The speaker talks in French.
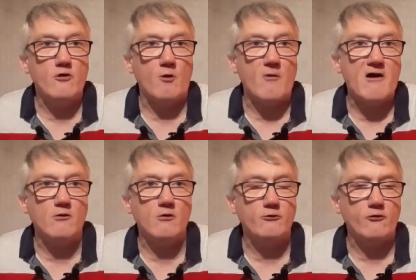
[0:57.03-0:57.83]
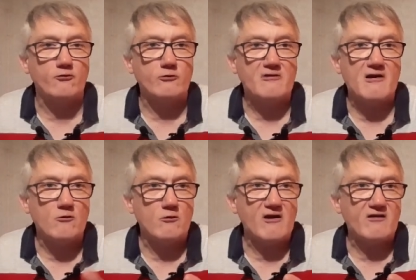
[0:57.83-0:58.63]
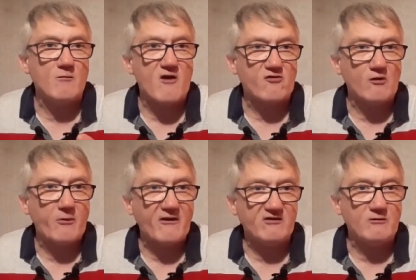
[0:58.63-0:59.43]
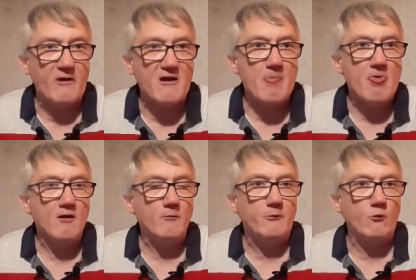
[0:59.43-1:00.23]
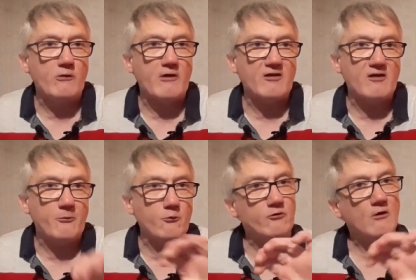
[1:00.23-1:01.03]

normal de ce côté-là de garder ma chaîne principale pour le 4 et